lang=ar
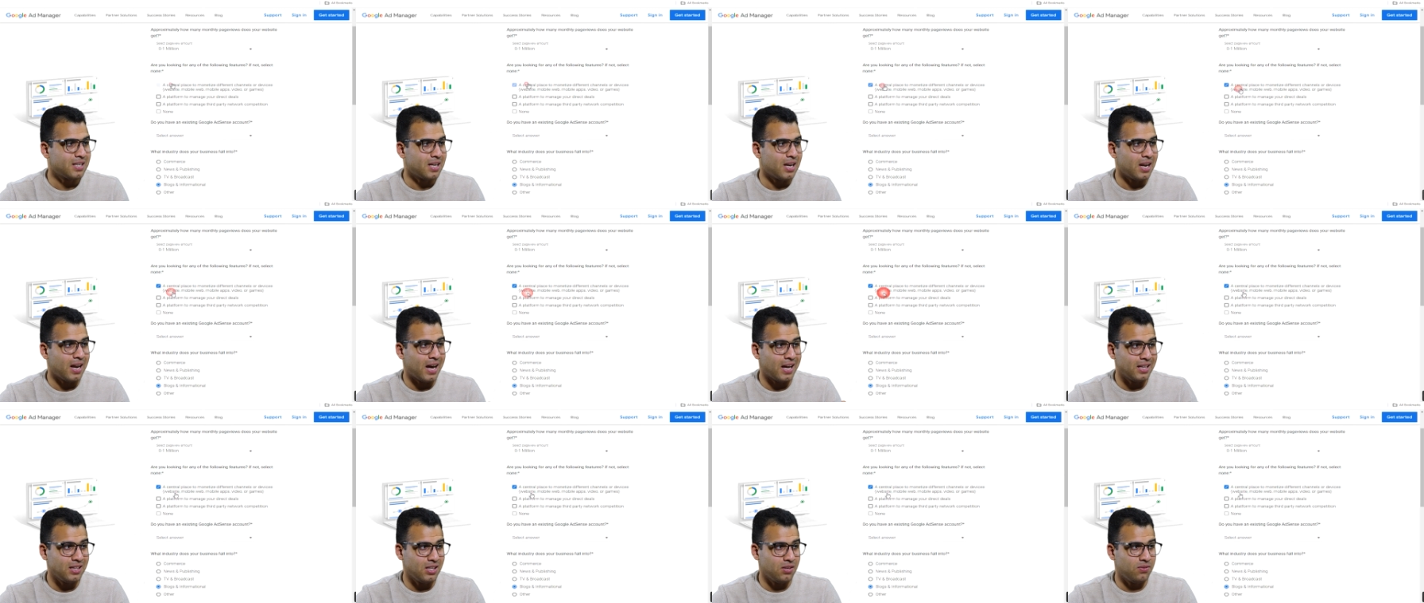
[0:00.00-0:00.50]

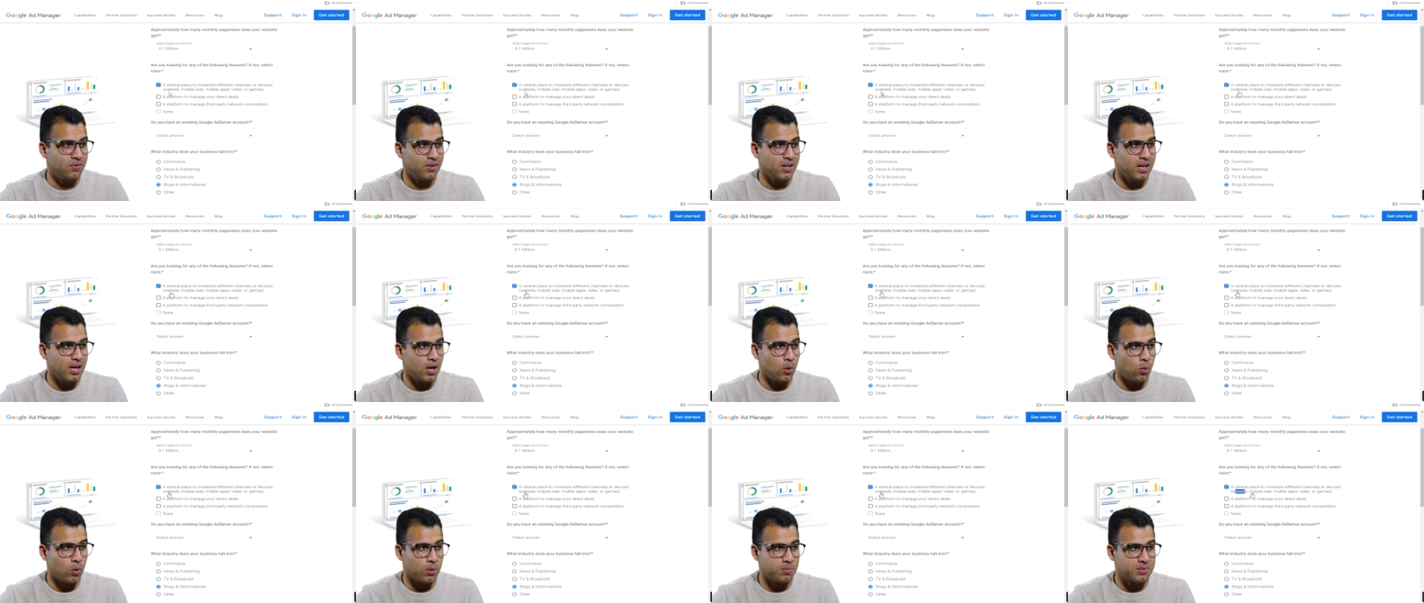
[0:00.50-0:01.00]
اللي عندي
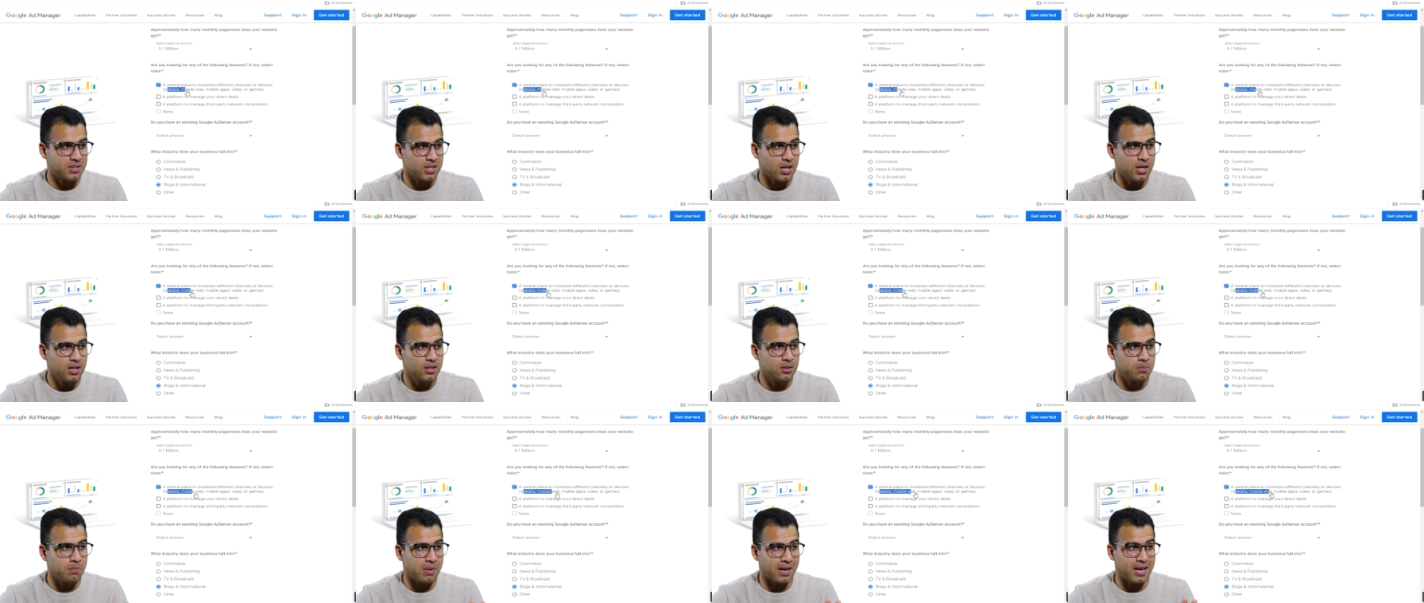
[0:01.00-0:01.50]
في الويب
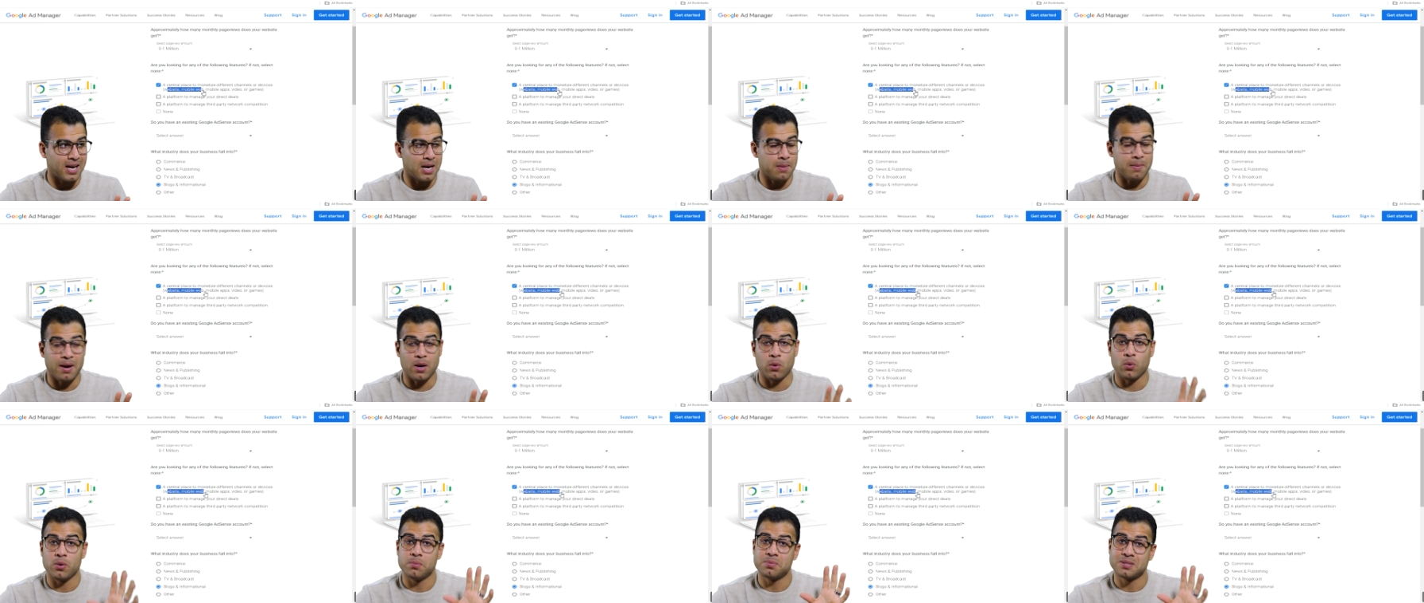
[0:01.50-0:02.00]
سايت بتكلم
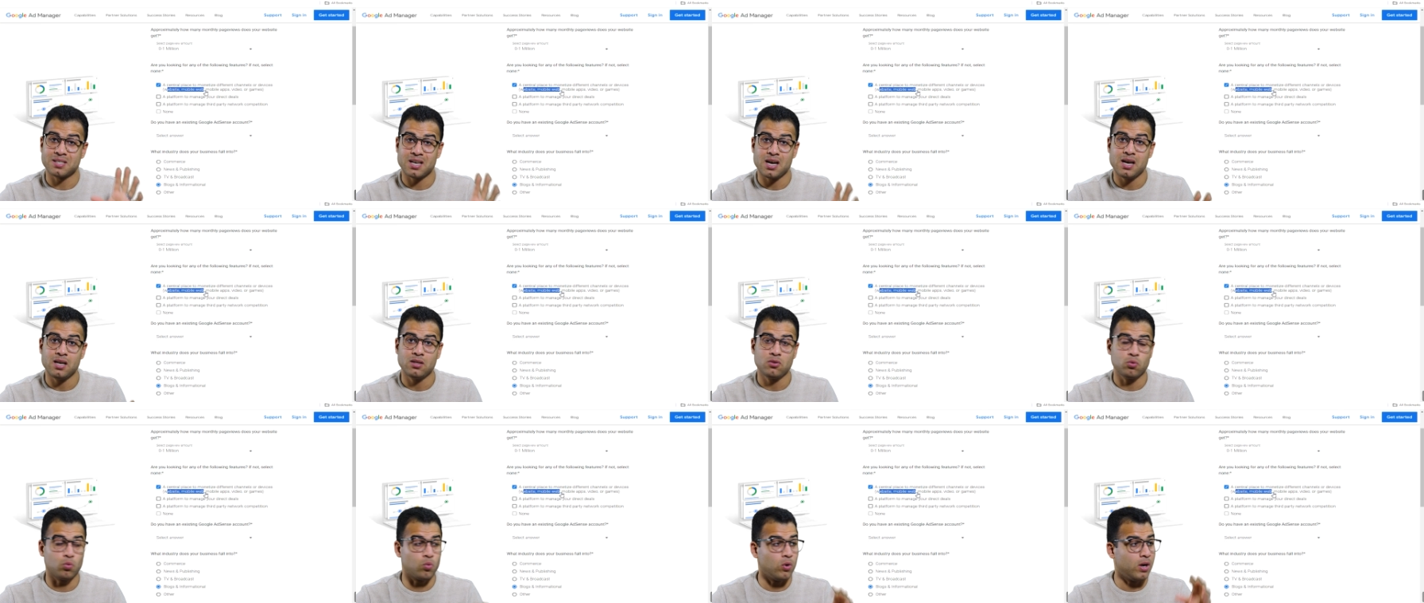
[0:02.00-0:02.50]
على الويب
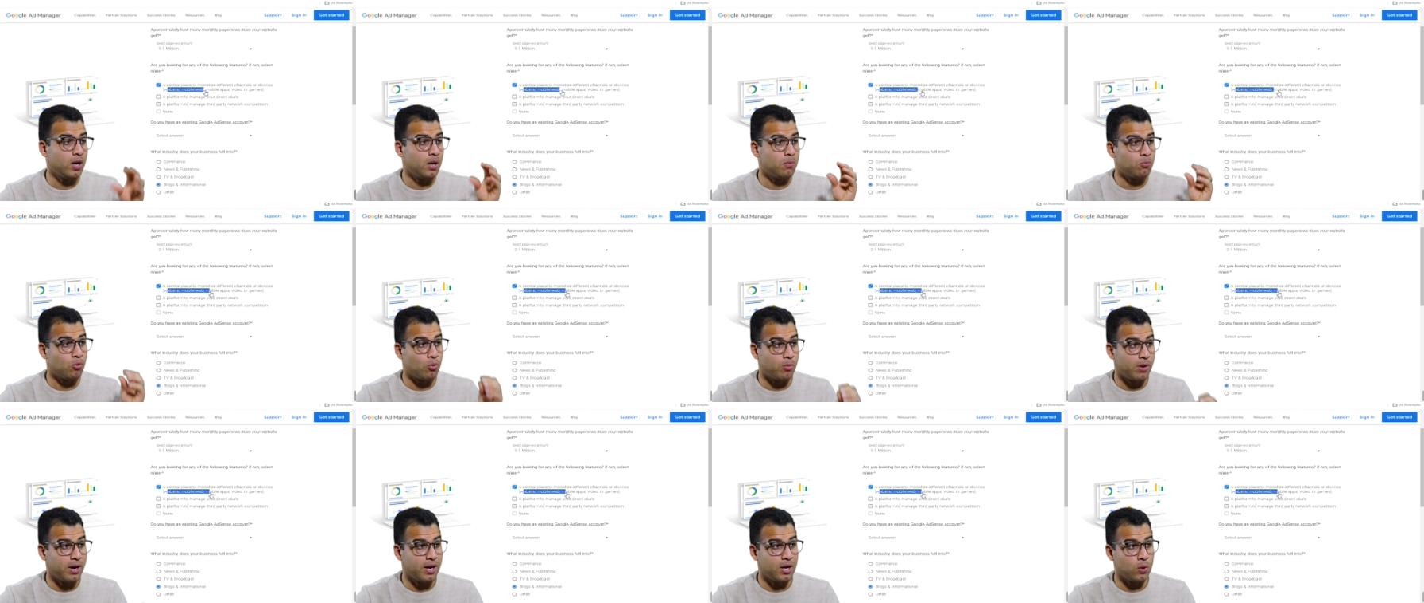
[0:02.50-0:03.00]
سايت
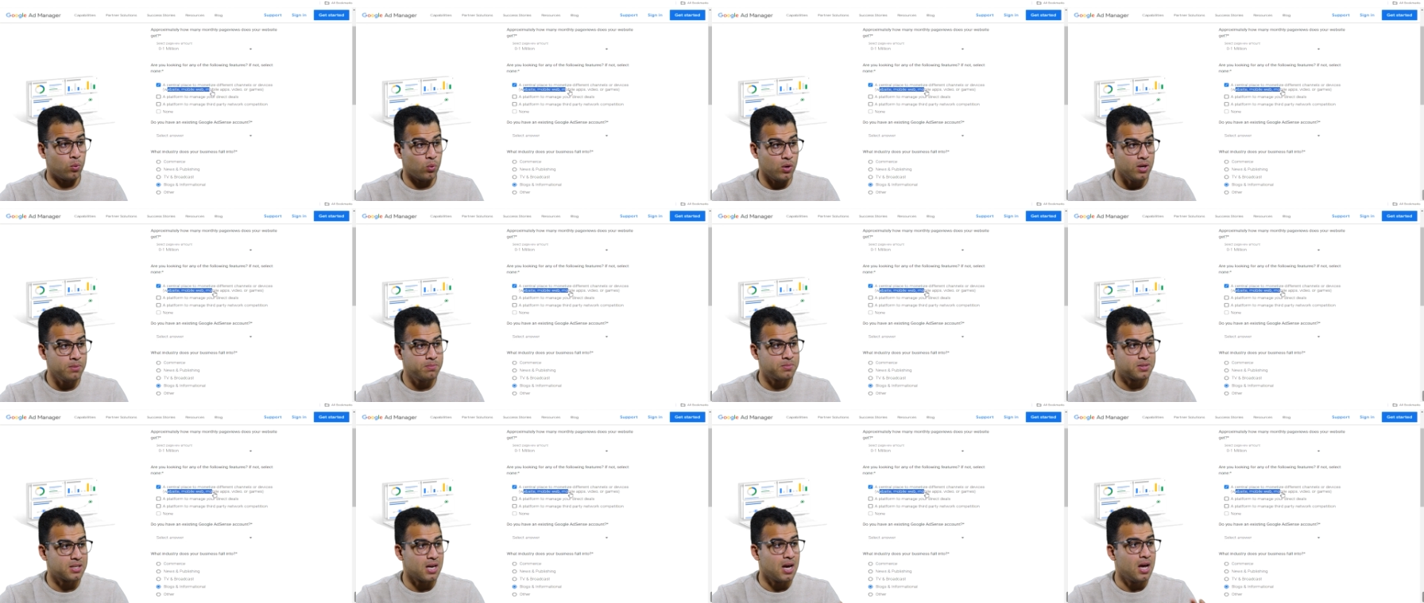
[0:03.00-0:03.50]
والموبايل
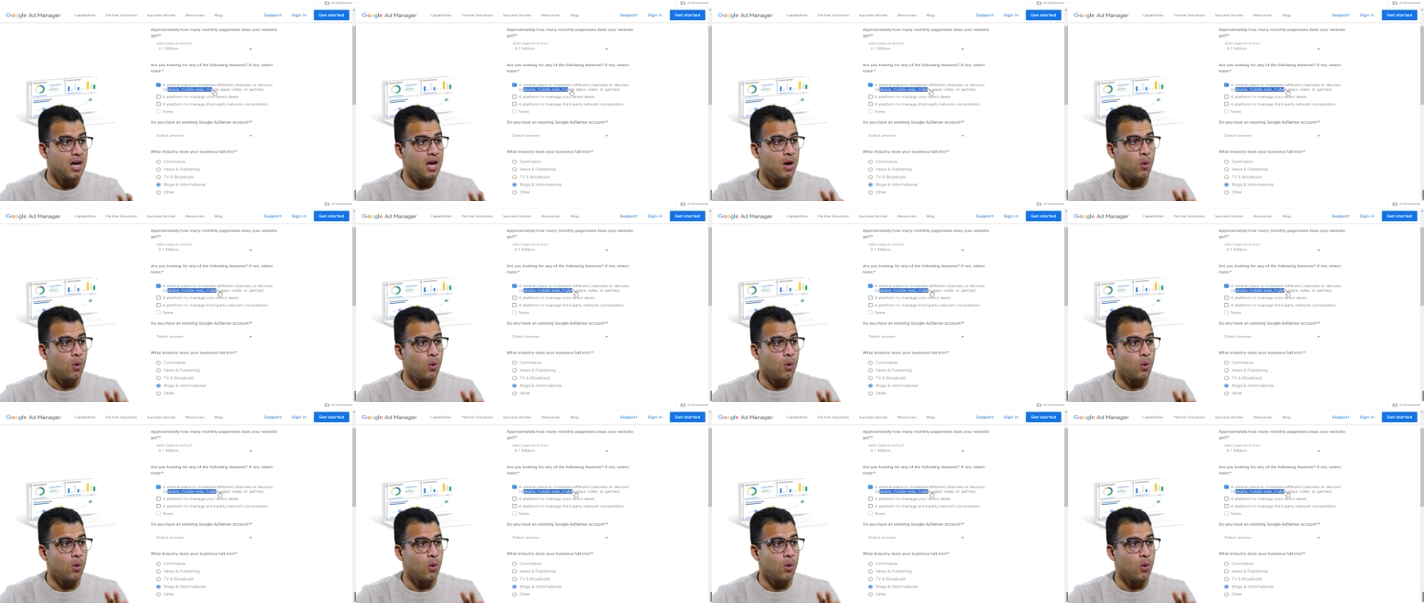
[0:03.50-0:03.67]
ويبز